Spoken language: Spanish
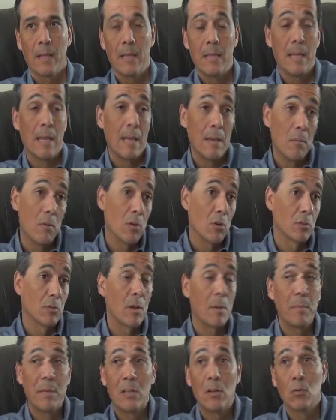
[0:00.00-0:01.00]
y de ahí, bueno,
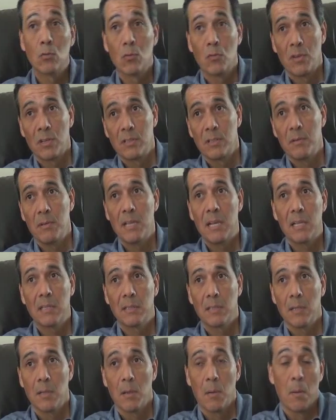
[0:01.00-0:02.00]
se van viendo su
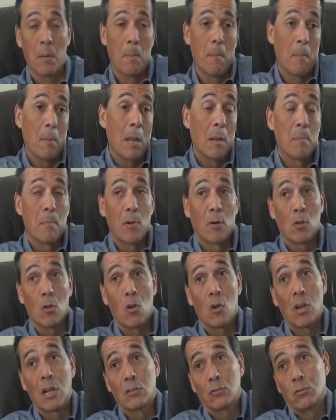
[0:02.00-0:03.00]
efectividad. En el peor de
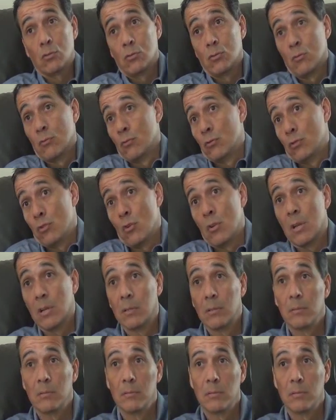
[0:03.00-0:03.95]
los casos, no funcionan.